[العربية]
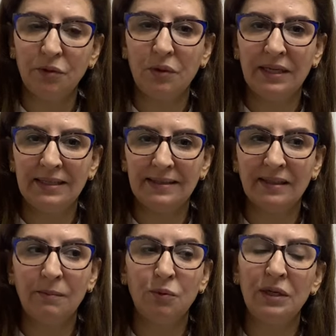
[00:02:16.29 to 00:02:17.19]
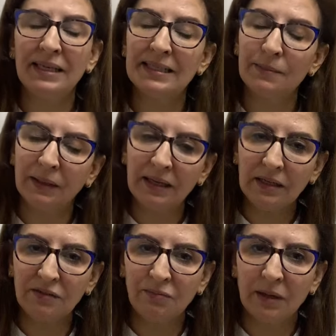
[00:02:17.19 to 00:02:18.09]
كليه الطب واللي كتبقى
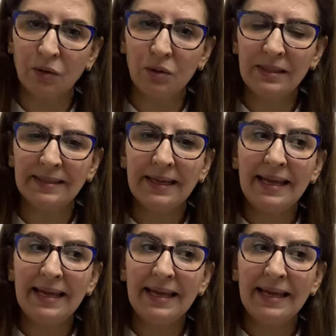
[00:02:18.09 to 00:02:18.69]
كيف ما قلت